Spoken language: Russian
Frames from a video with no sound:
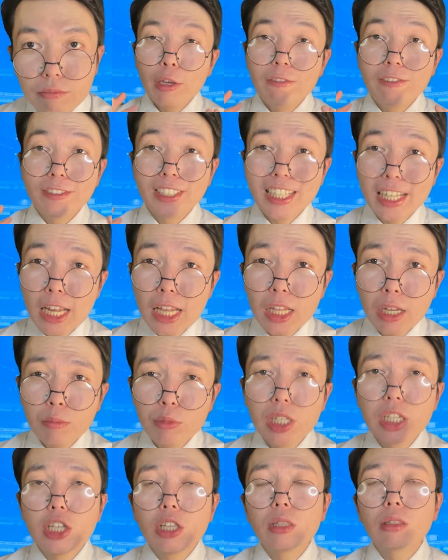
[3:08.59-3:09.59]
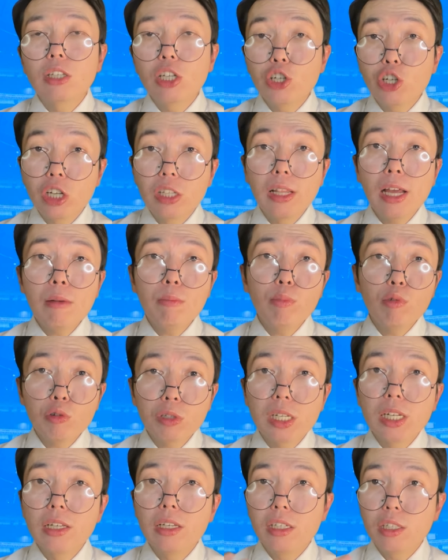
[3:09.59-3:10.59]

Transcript: И в целом тишина после